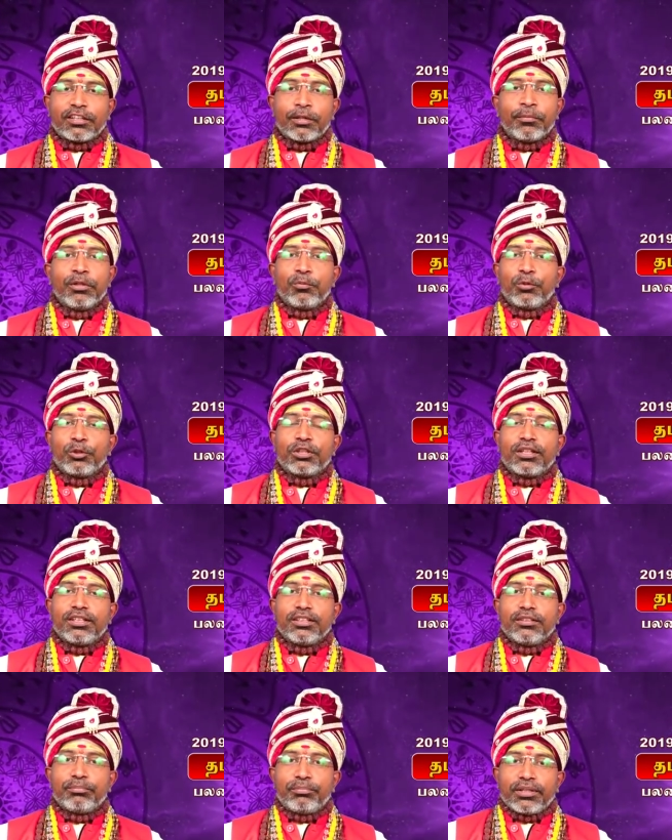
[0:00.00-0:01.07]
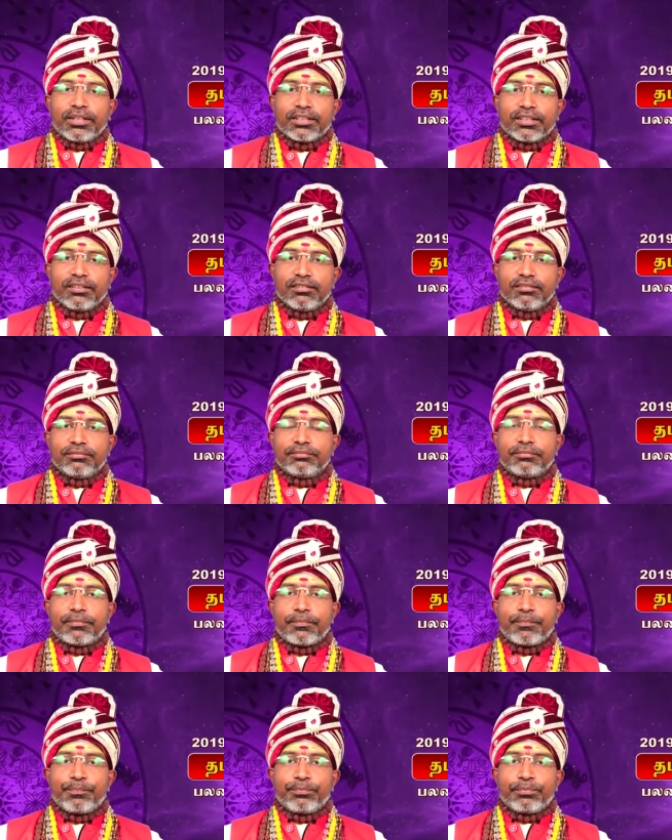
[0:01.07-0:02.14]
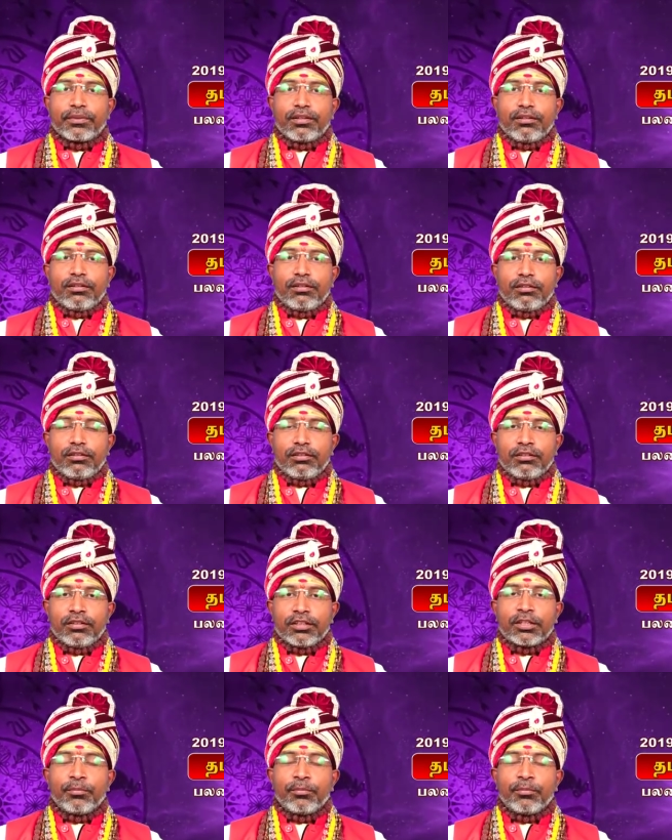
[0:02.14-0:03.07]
தமிழ் புத்தாண்டு பலன்கள் இந்த